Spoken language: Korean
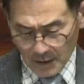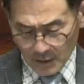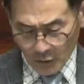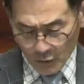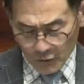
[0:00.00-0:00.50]

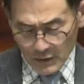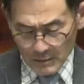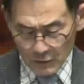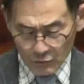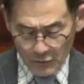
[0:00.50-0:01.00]
또 주님이
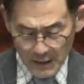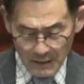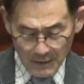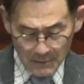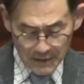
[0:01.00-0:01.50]
누구에게
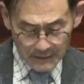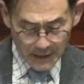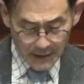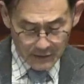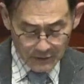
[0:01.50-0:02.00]
배반을
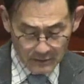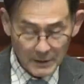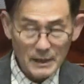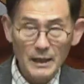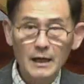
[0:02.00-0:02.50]

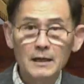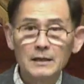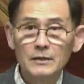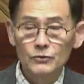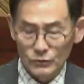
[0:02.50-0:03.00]
당하셨습니까?
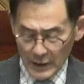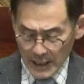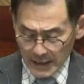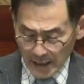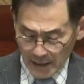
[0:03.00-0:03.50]

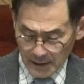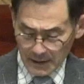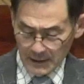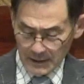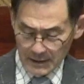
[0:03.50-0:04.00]
유다에게
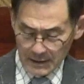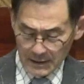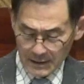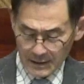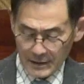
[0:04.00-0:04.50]

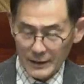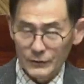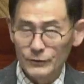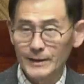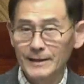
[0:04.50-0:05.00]

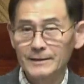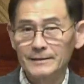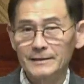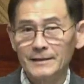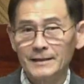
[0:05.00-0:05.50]
유다는
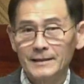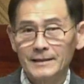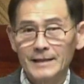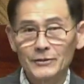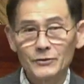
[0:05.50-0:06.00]

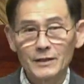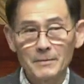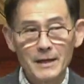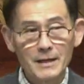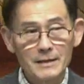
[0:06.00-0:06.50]

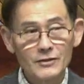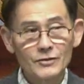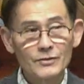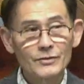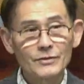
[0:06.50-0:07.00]
예수님의
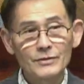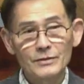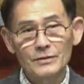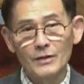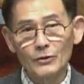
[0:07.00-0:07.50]

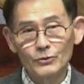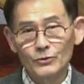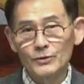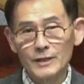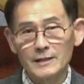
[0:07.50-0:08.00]

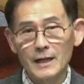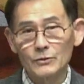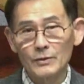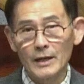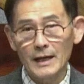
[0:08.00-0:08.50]
열두 제자
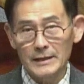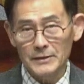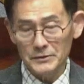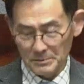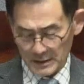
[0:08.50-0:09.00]
중에
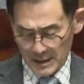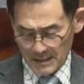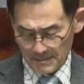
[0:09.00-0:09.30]
하나였습니다.